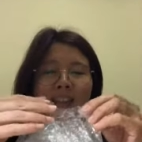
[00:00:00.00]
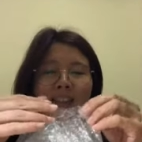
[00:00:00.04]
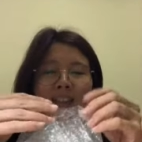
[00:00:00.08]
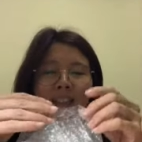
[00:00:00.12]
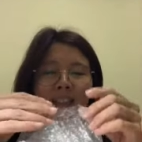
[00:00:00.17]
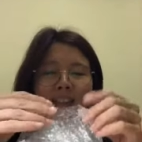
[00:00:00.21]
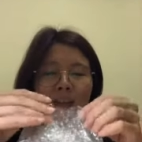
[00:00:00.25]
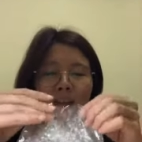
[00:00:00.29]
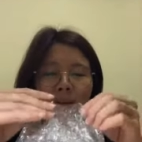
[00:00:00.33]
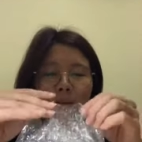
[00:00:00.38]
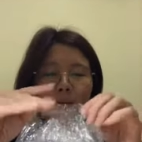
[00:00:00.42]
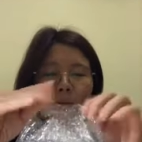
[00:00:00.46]
特
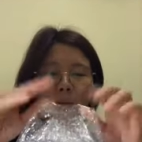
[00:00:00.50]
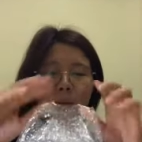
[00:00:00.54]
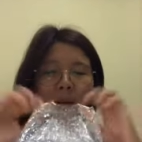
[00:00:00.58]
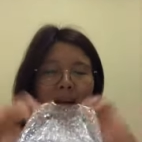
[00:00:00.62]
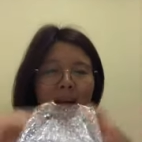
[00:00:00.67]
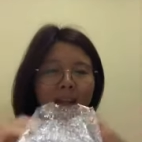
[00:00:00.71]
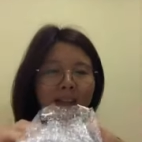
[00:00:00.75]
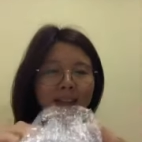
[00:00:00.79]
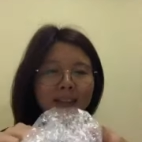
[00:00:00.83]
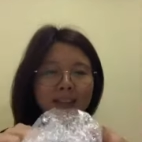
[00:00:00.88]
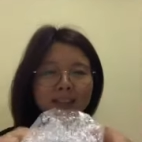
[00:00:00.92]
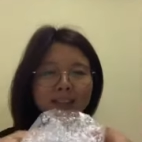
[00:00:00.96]
价购
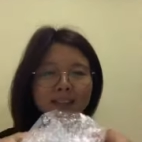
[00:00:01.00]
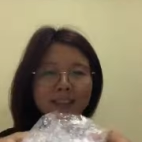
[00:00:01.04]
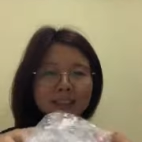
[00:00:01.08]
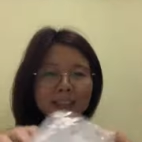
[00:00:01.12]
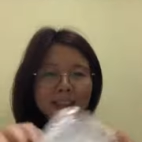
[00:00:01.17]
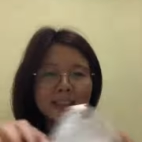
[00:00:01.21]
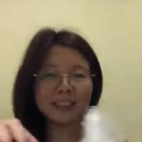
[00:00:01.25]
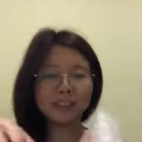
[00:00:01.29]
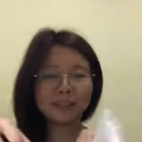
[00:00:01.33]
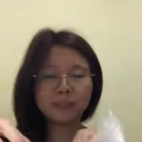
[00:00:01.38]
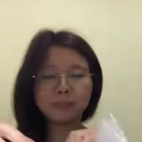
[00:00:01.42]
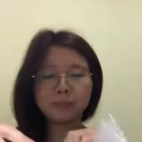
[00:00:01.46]
买
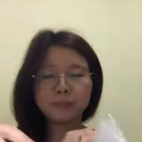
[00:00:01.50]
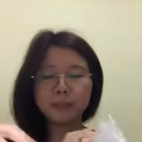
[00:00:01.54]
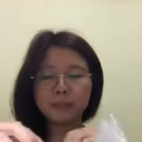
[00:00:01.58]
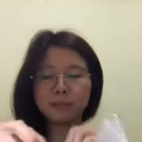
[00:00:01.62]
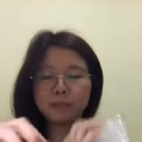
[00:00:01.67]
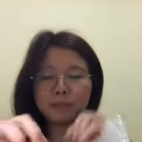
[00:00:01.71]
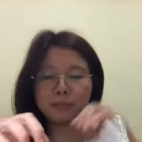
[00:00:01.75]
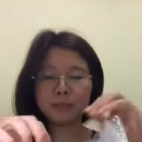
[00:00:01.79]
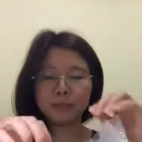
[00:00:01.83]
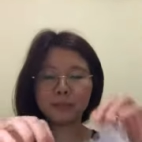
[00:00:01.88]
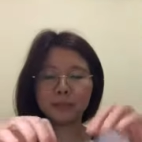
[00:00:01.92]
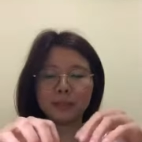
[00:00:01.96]
这个 B
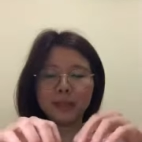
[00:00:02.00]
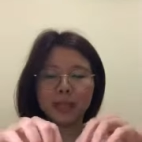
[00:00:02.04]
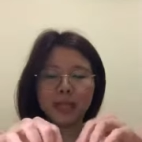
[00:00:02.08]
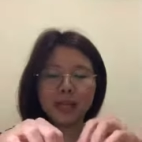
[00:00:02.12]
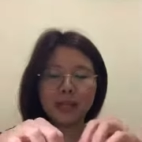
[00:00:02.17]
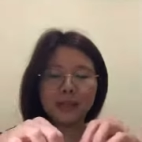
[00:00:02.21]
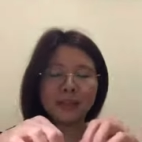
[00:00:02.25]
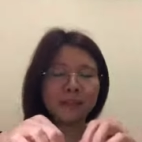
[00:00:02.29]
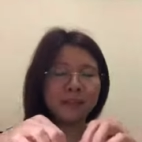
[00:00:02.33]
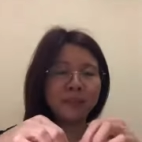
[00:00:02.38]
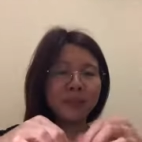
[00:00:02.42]
Feel 了，